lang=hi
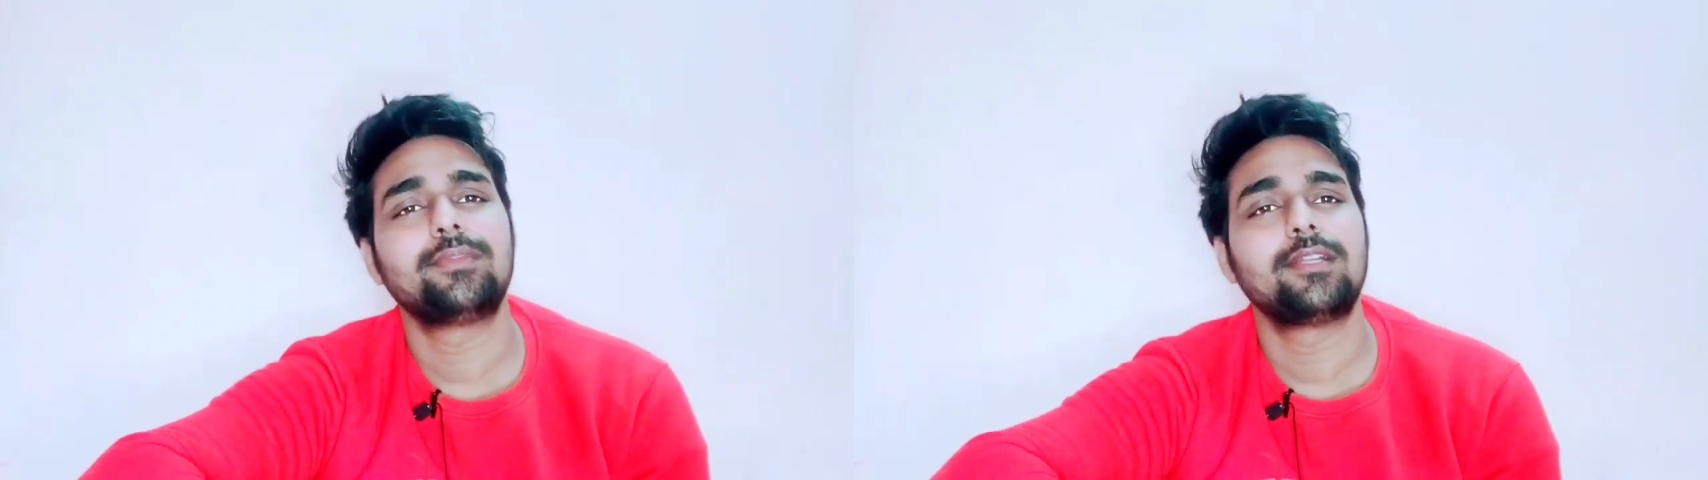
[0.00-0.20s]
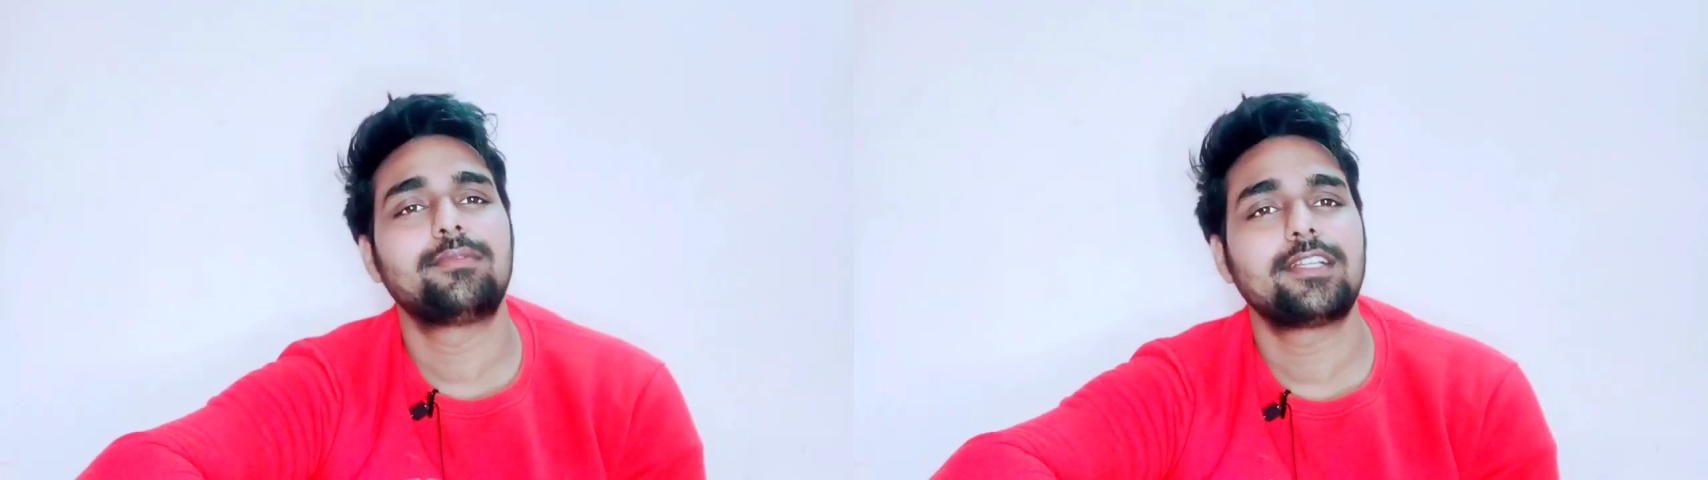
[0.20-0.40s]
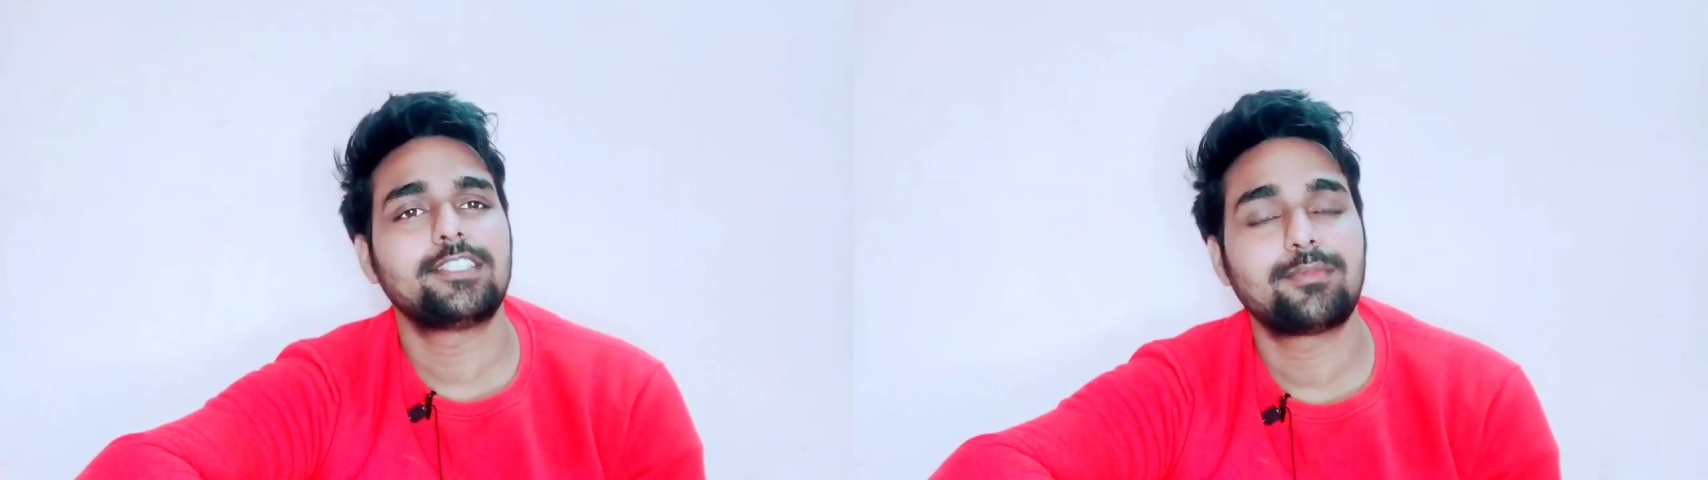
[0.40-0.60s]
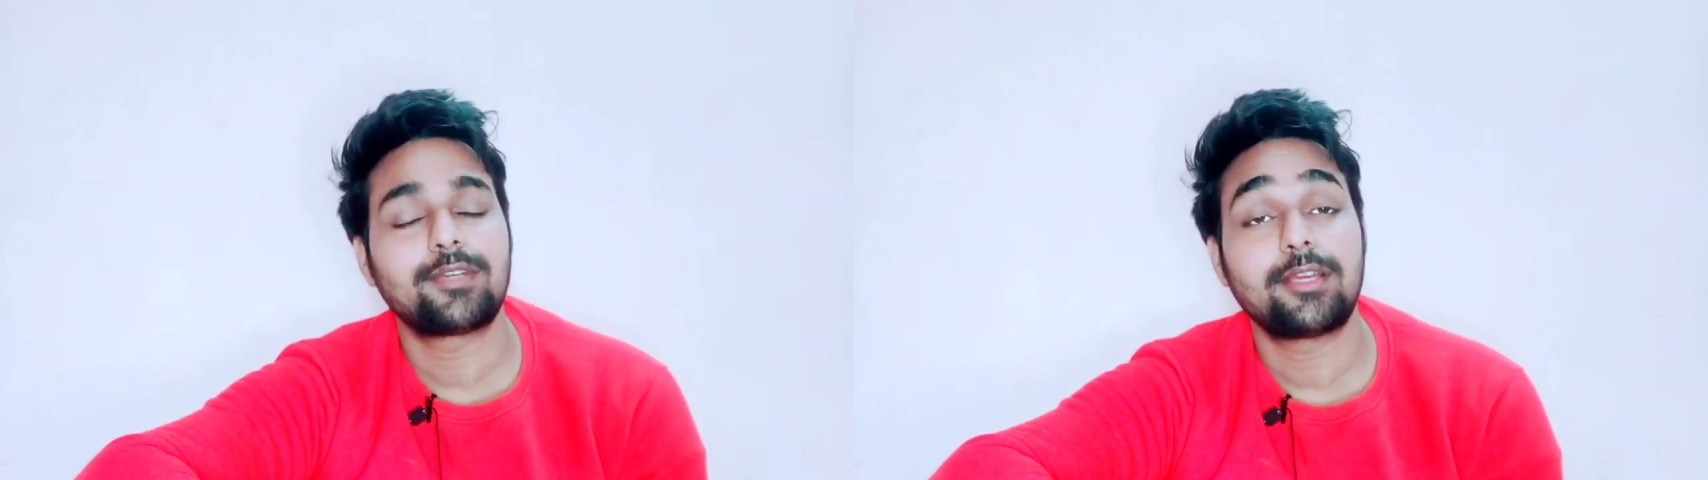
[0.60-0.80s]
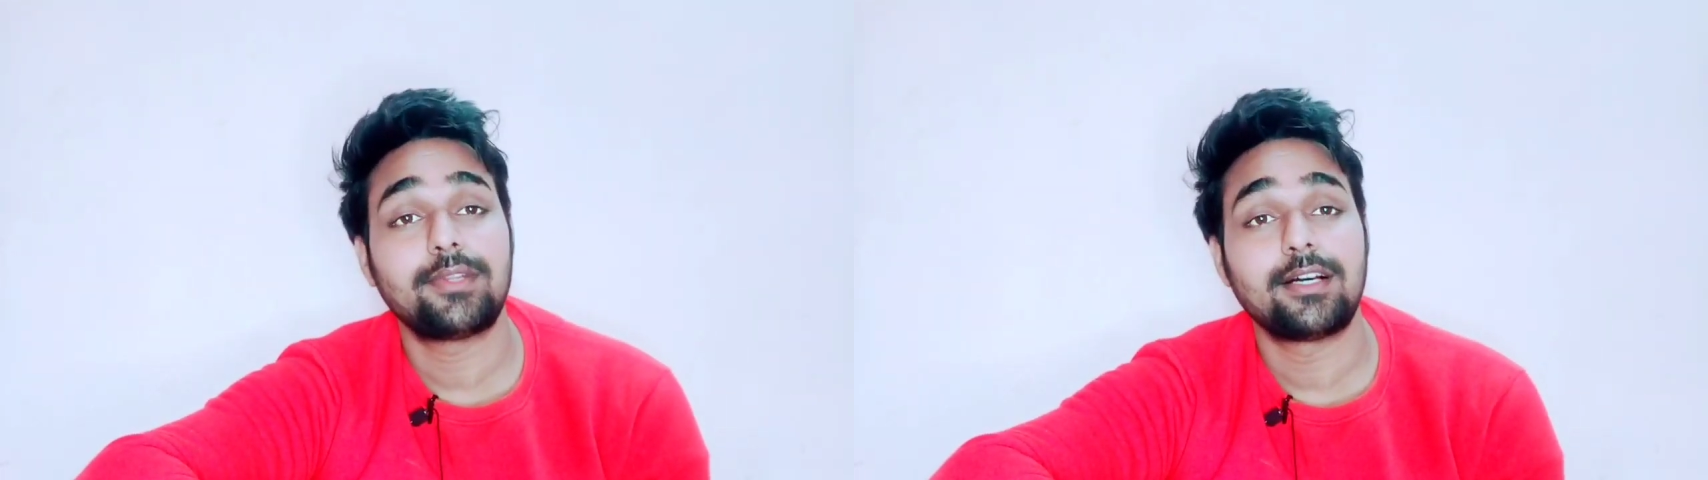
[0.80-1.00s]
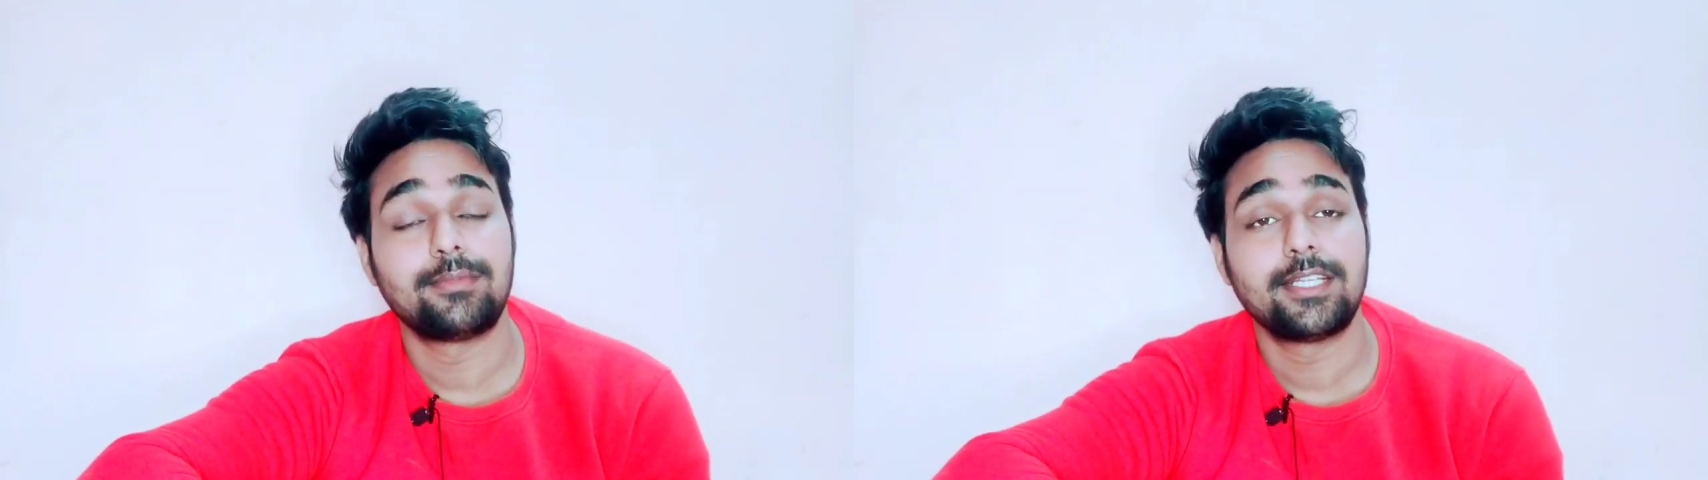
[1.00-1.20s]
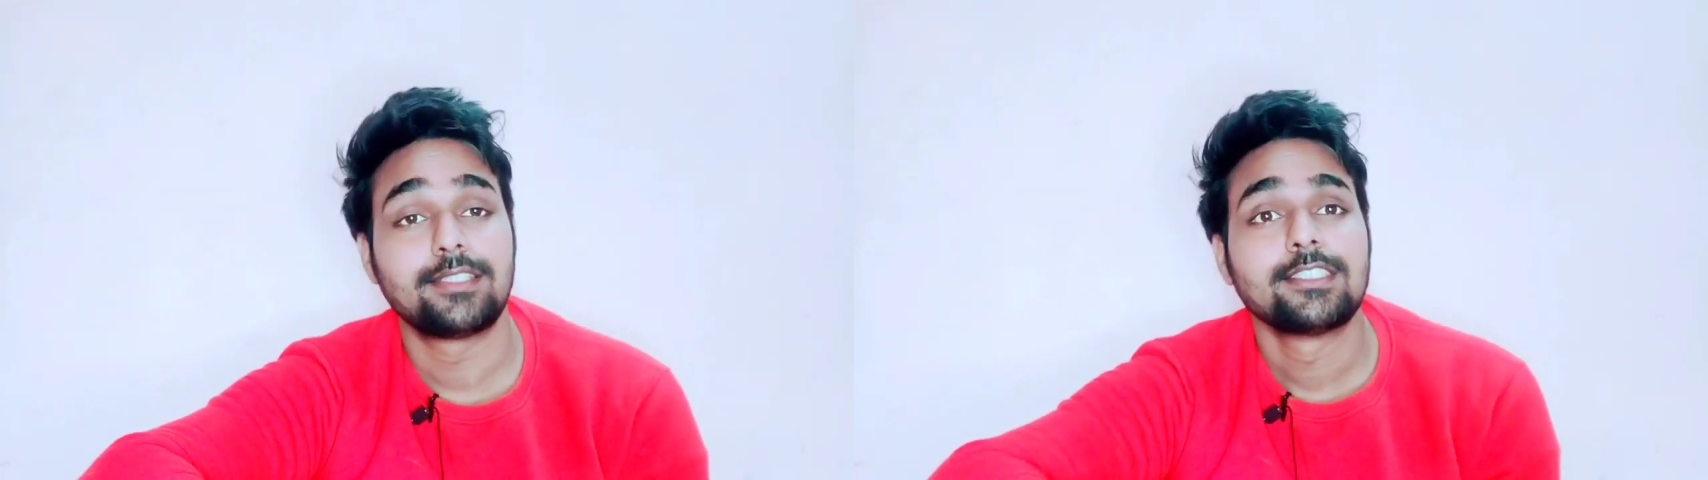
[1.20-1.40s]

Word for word: लग रहे हैं जिम के बिना हमें